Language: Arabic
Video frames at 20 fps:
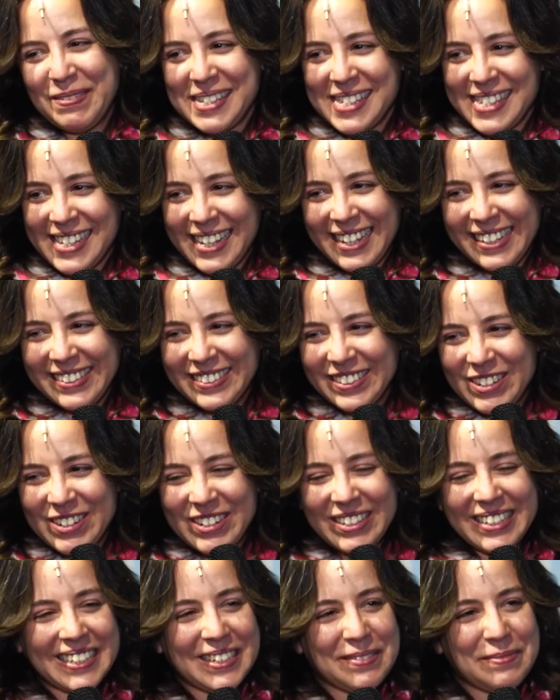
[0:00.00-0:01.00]
بس هي
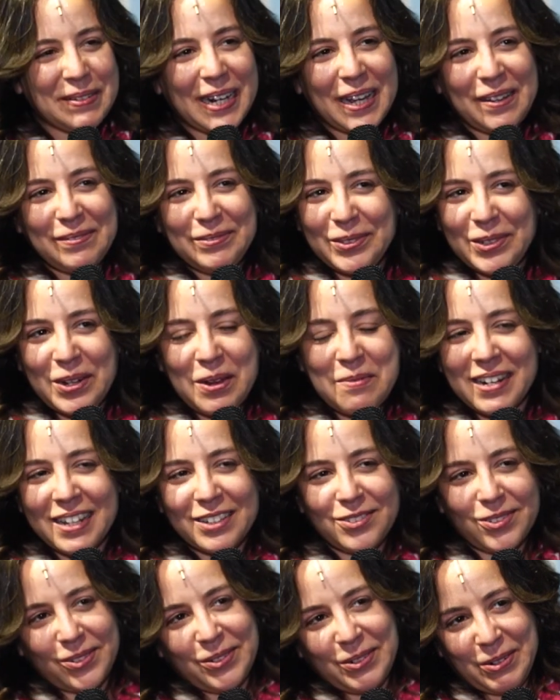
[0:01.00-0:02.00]
زهره اللي انا بلعب دورها
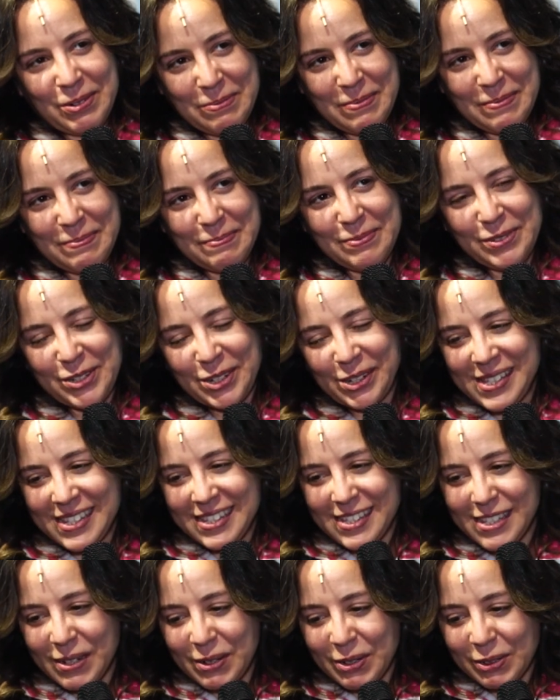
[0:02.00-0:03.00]
ملهاش علاقه
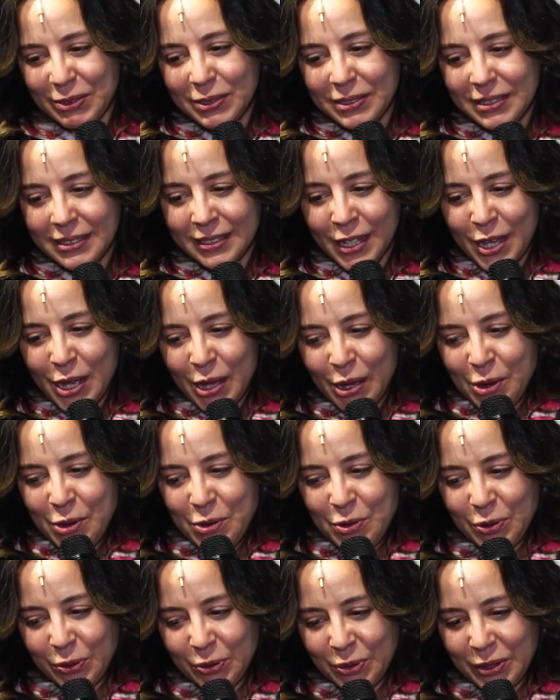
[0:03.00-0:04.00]
بشخصيتي خالص
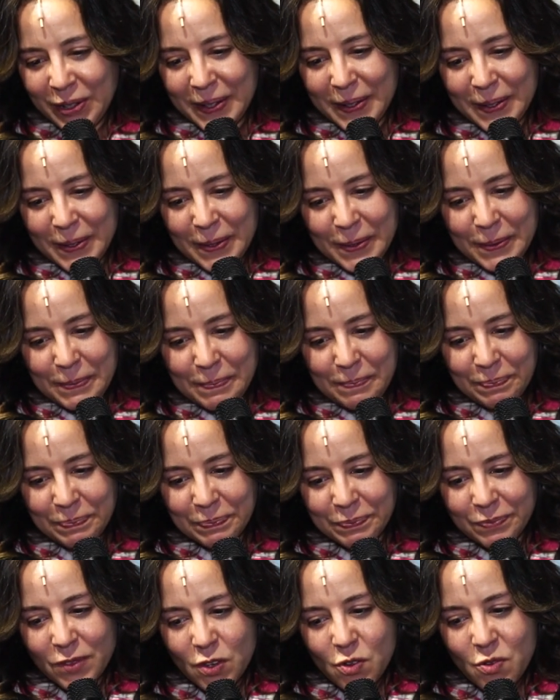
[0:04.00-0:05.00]
و...
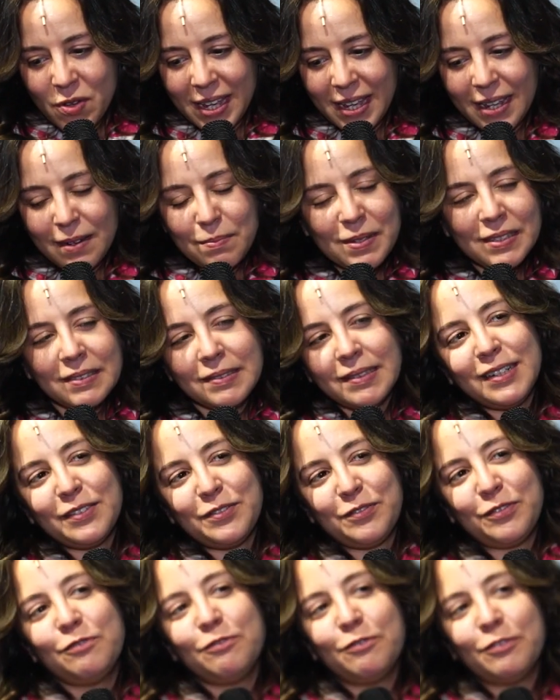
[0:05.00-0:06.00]
وهي البنت اللي
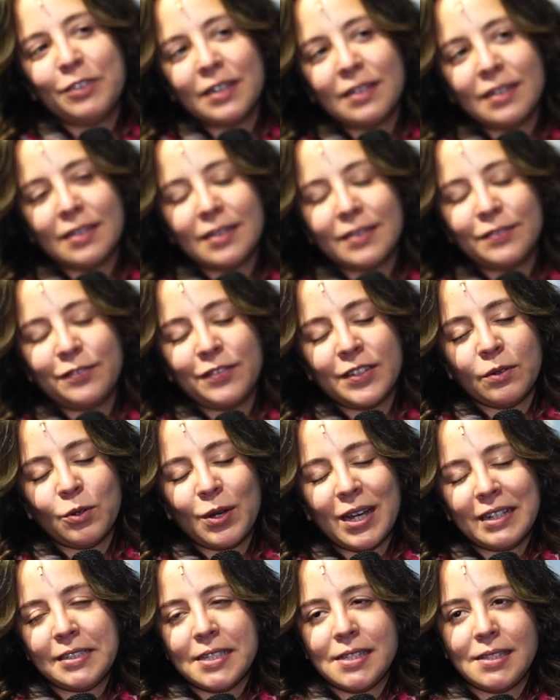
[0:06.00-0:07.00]
في في وقت